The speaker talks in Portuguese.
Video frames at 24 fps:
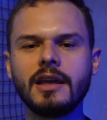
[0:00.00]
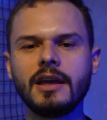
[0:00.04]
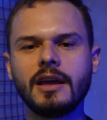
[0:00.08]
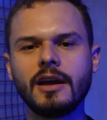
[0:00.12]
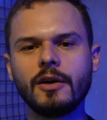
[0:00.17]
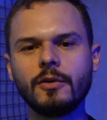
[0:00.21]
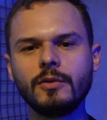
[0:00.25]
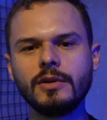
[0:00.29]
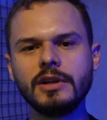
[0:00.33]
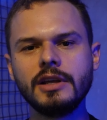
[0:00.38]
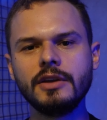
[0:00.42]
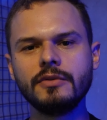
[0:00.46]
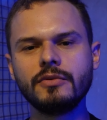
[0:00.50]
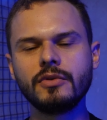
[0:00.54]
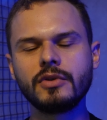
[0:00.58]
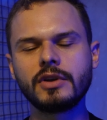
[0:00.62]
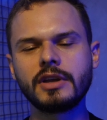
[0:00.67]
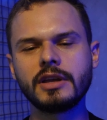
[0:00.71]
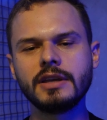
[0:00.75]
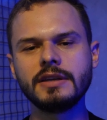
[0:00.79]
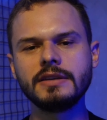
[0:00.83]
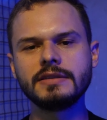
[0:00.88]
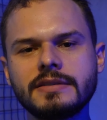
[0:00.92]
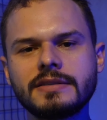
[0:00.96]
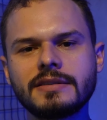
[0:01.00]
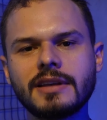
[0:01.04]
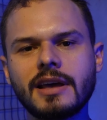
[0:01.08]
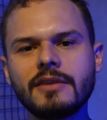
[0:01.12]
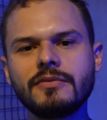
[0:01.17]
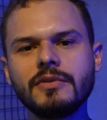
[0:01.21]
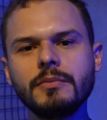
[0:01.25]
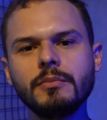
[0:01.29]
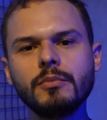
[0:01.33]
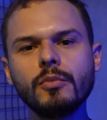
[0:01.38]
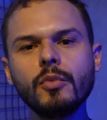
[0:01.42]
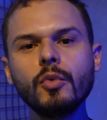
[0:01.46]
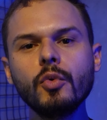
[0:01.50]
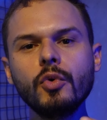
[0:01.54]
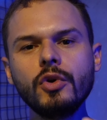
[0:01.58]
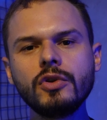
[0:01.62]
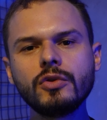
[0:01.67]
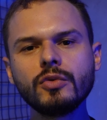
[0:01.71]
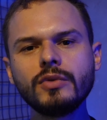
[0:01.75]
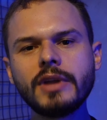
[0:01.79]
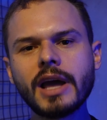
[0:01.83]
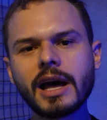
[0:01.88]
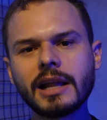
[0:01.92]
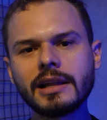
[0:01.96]
É um livro que serve
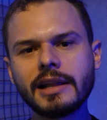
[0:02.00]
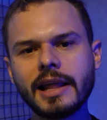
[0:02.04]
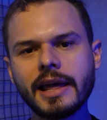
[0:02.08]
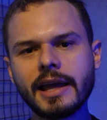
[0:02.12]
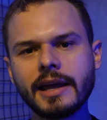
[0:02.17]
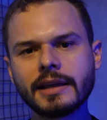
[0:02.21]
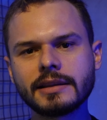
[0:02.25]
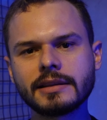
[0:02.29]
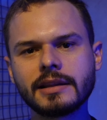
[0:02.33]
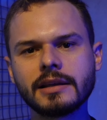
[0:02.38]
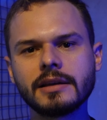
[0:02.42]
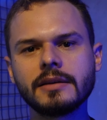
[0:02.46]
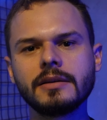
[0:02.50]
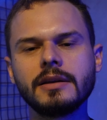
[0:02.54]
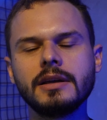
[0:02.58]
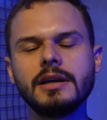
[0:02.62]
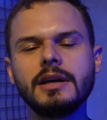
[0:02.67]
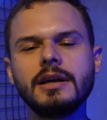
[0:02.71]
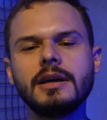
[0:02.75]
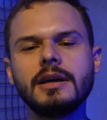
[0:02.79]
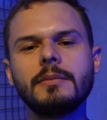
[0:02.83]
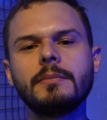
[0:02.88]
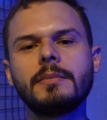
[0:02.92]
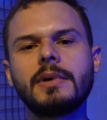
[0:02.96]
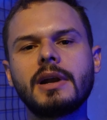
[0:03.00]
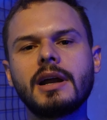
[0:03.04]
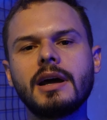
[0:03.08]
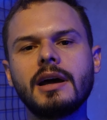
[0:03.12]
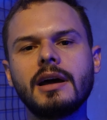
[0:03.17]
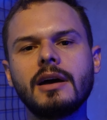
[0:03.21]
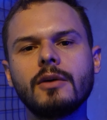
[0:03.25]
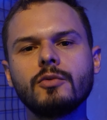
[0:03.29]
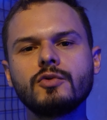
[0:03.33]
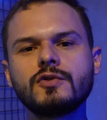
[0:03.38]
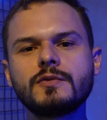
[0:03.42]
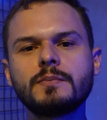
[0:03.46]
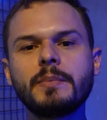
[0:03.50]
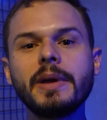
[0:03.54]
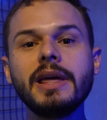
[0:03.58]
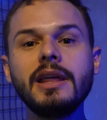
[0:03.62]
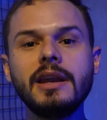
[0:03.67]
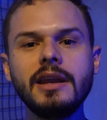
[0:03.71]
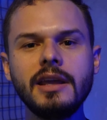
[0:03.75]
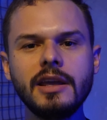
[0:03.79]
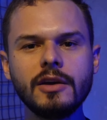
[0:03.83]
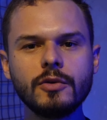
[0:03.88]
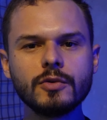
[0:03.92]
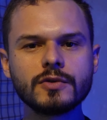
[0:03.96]
muito de alerta para os
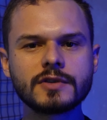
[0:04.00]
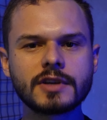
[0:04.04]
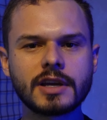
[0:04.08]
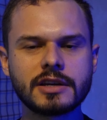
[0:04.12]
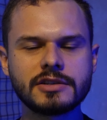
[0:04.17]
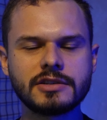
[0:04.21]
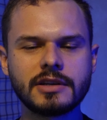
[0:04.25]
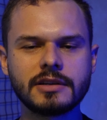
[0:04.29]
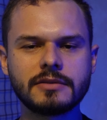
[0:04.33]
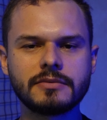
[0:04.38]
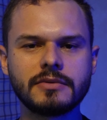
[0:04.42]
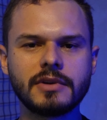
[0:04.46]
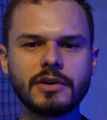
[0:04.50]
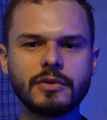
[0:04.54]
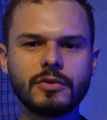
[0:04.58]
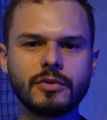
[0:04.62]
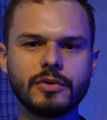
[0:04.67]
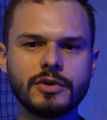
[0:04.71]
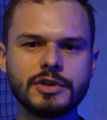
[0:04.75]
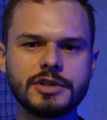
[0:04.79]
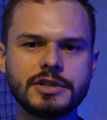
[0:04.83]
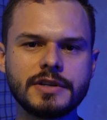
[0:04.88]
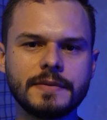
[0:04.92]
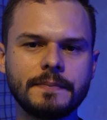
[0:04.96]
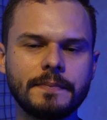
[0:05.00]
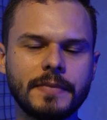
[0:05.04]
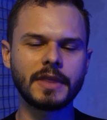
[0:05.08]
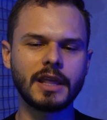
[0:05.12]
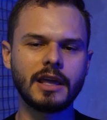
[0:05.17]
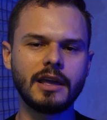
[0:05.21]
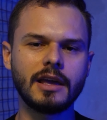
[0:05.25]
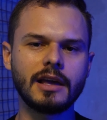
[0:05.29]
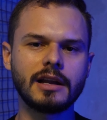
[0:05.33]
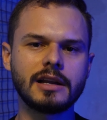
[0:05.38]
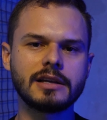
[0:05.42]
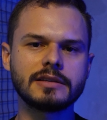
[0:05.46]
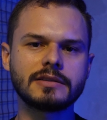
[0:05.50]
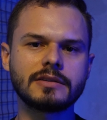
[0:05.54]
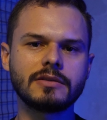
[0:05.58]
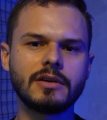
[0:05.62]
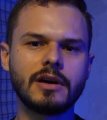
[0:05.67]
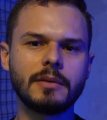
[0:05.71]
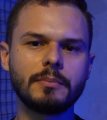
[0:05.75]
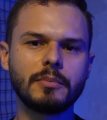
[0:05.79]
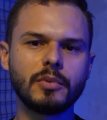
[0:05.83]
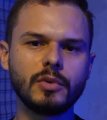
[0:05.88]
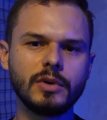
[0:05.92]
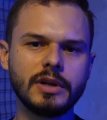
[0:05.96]
perigos que a gente vê hoje em relação
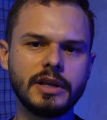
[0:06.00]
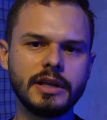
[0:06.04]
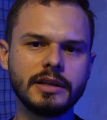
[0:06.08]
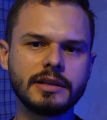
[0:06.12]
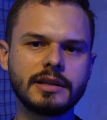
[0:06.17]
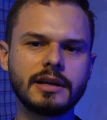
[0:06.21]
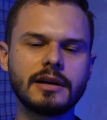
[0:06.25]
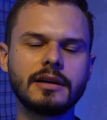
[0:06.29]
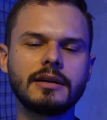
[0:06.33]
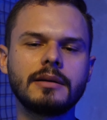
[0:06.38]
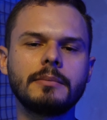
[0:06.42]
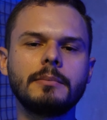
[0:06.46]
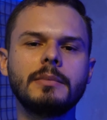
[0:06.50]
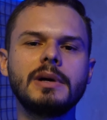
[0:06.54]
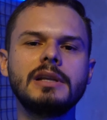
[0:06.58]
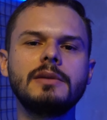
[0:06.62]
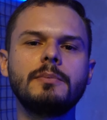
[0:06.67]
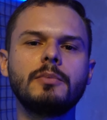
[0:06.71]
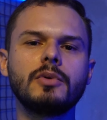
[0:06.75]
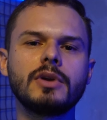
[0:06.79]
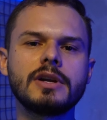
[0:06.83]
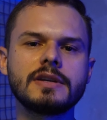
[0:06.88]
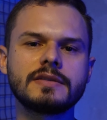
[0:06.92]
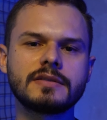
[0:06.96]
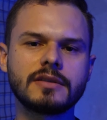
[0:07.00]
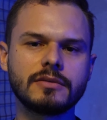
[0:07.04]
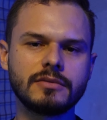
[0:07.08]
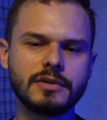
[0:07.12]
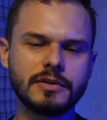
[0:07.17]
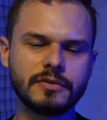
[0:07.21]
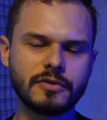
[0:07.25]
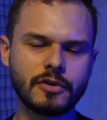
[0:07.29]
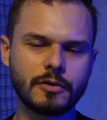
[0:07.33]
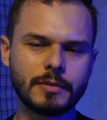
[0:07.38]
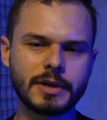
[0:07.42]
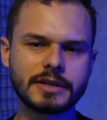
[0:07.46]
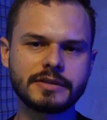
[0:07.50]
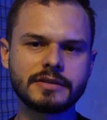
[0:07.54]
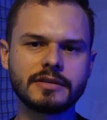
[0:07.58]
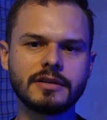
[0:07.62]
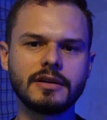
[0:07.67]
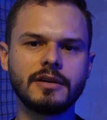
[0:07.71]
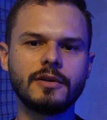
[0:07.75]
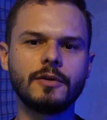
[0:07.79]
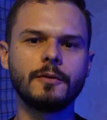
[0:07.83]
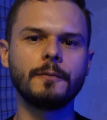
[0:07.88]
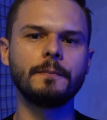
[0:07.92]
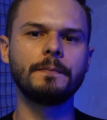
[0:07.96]
à política, manipulação de
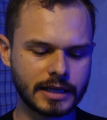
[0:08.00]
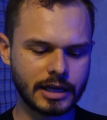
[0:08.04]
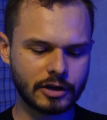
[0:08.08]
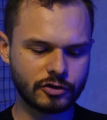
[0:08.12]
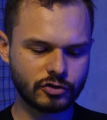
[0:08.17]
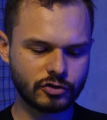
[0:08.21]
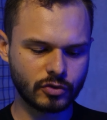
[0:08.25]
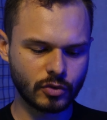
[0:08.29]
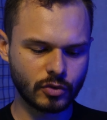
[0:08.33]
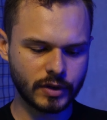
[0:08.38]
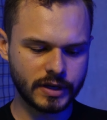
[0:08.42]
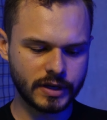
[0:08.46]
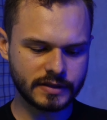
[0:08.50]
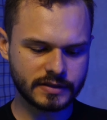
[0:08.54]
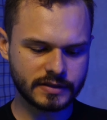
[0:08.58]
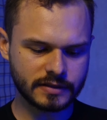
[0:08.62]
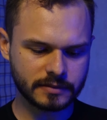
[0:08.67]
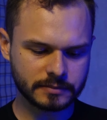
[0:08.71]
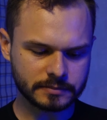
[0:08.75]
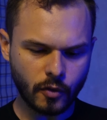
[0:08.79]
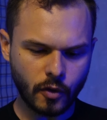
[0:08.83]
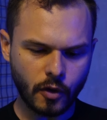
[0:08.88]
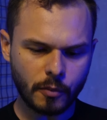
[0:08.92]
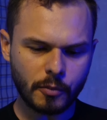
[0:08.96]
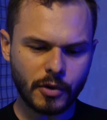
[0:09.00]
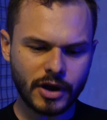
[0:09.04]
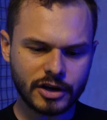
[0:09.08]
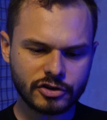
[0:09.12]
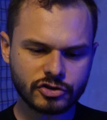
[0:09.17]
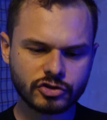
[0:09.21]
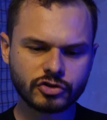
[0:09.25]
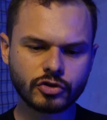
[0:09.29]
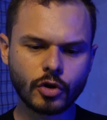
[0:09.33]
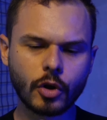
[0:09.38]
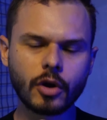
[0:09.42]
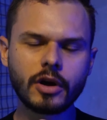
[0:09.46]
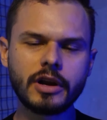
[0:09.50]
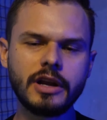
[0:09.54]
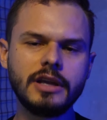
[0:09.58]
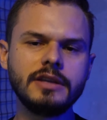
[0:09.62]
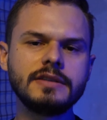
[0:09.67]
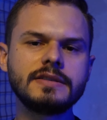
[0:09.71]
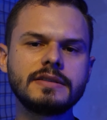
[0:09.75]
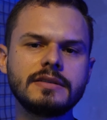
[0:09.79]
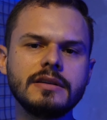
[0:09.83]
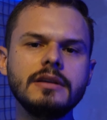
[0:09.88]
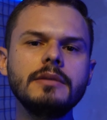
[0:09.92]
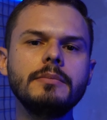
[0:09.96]
informação, questões como a história em
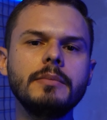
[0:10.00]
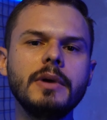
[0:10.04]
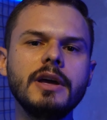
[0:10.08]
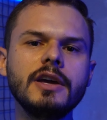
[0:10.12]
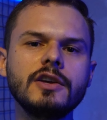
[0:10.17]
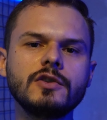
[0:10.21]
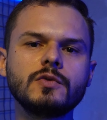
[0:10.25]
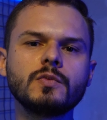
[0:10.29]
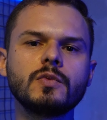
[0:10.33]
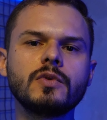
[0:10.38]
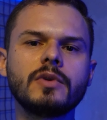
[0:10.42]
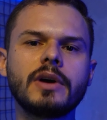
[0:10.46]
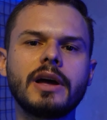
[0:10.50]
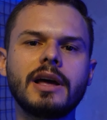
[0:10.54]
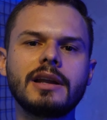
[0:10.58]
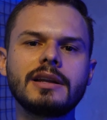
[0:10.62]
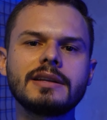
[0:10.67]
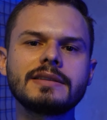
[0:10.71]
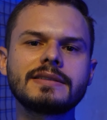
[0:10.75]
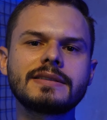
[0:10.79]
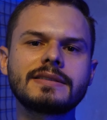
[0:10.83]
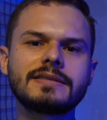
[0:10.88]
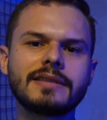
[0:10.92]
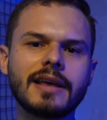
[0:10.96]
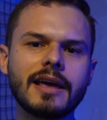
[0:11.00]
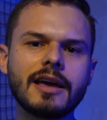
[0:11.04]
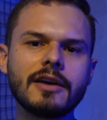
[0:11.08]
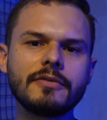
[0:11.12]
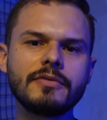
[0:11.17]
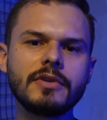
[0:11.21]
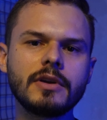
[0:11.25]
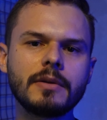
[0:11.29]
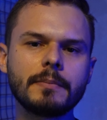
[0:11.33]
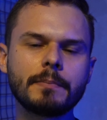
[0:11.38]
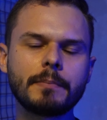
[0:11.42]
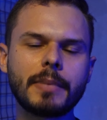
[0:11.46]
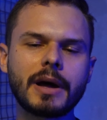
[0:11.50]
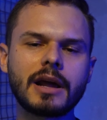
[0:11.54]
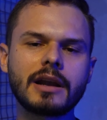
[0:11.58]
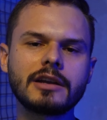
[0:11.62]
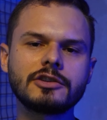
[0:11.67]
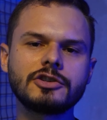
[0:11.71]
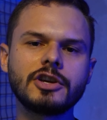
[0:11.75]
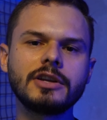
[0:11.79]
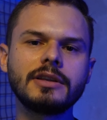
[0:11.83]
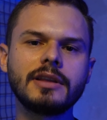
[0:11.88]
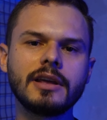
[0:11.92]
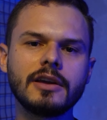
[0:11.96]
si mesmo, ela serve para a
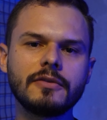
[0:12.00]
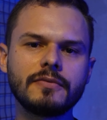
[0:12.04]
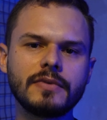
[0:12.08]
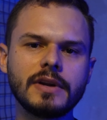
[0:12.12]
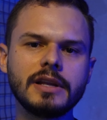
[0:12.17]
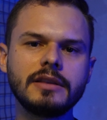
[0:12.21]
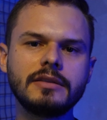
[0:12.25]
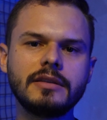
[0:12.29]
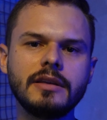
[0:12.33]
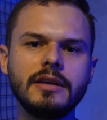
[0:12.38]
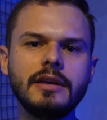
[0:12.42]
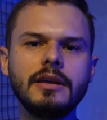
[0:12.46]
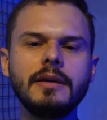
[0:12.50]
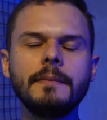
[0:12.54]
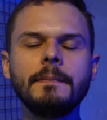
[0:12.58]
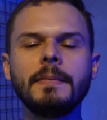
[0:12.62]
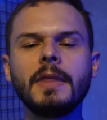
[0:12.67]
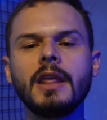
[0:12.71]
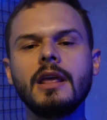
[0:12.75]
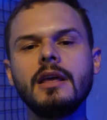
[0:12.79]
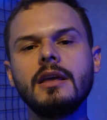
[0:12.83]
gente refletir